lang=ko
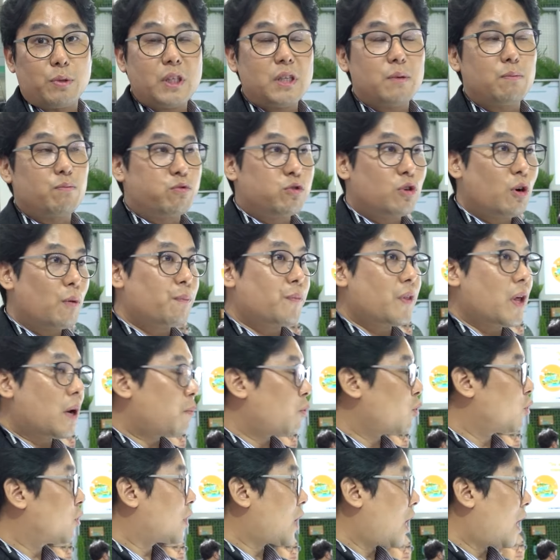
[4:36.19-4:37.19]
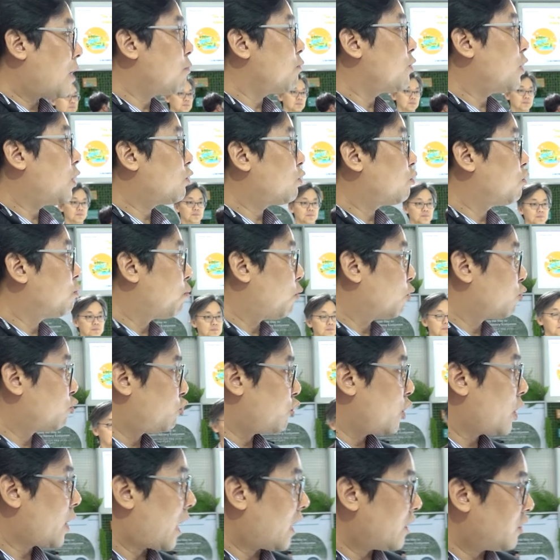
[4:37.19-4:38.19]
밑이 무겁다 보니까 아무래도 뭐
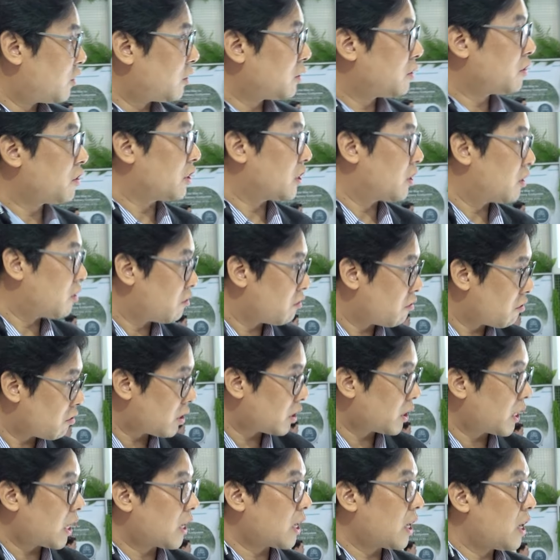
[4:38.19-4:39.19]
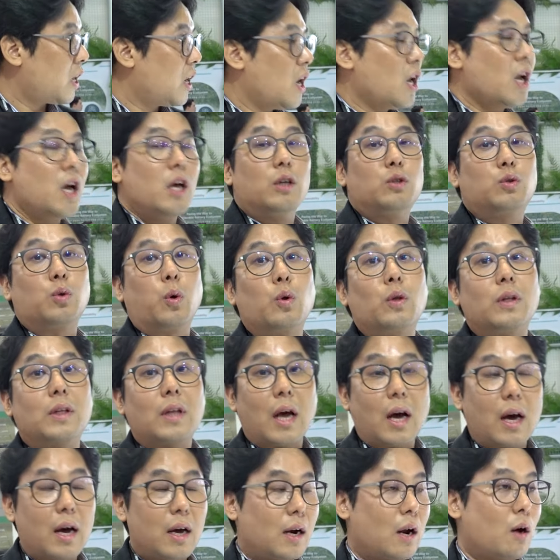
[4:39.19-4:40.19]
주행 안전성 이런 거가 되게
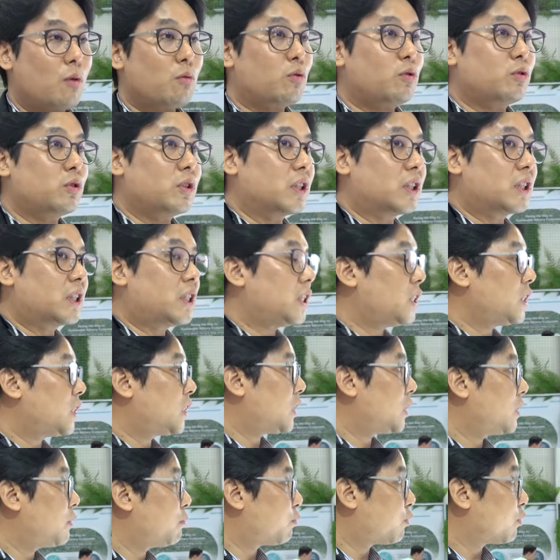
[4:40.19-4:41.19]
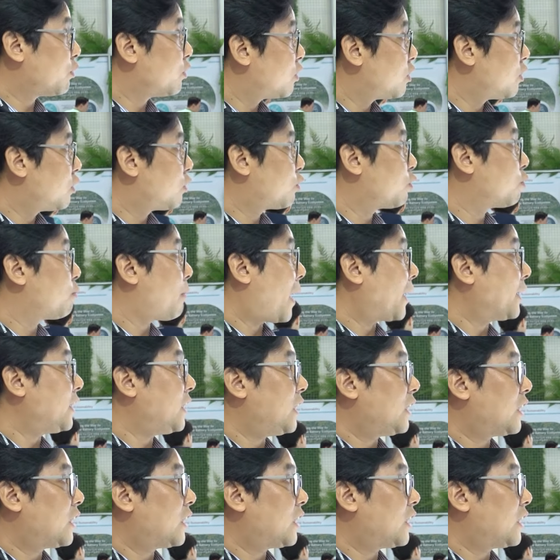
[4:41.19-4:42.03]
좋다라고 느끼시는 분들도 많이